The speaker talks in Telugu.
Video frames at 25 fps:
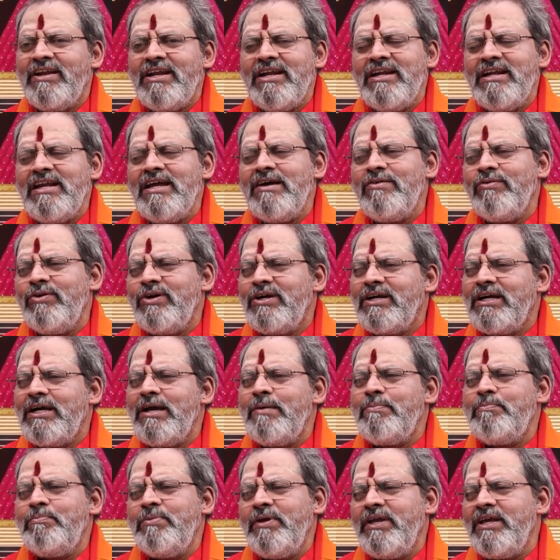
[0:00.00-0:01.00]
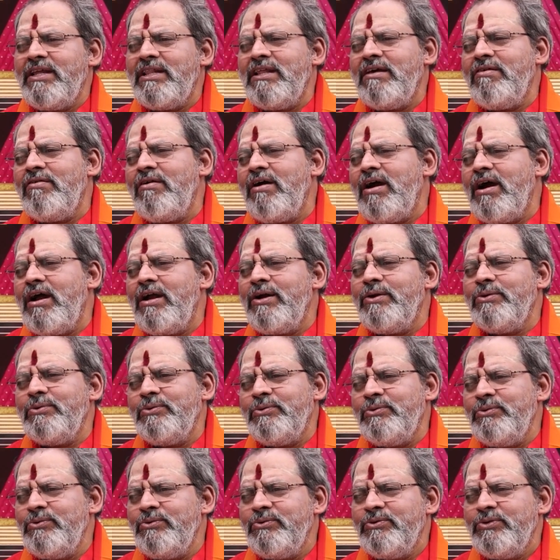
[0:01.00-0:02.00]
ఎవరన్నా ఒక్క పేదవాడు
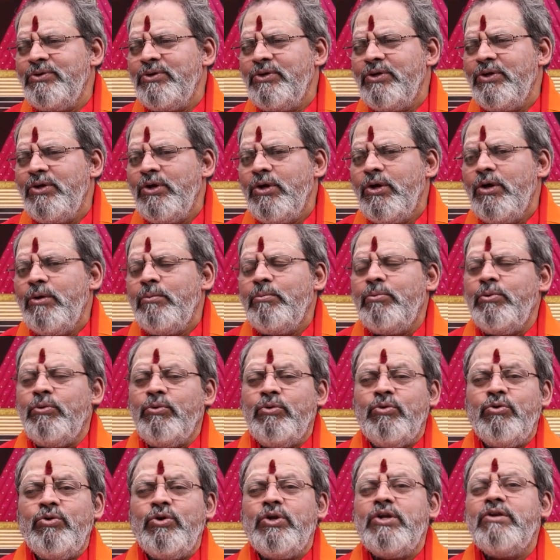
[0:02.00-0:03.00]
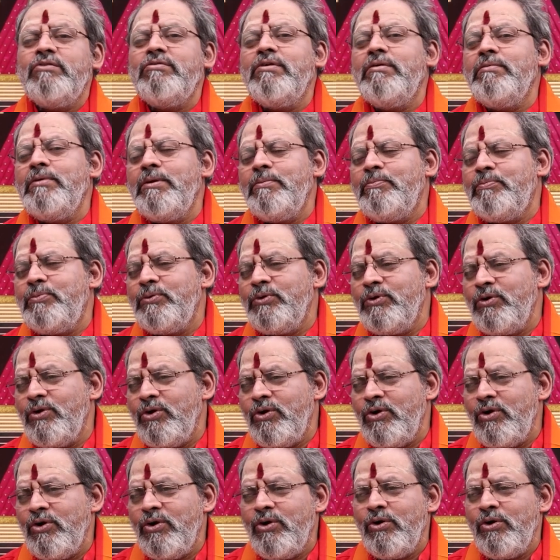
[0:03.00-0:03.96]
పూర్వం ఎప్పుడో